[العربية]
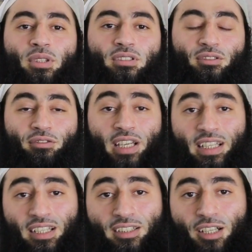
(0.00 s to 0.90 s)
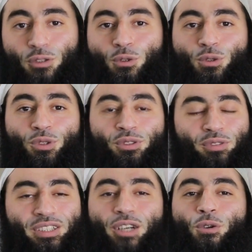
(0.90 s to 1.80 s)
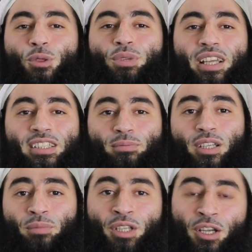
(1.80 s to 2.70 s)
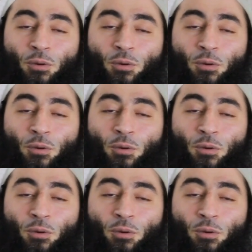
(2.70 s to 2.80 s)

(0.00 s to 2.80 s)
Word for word: البطن فهي تغدو وتأخذ بالأسباب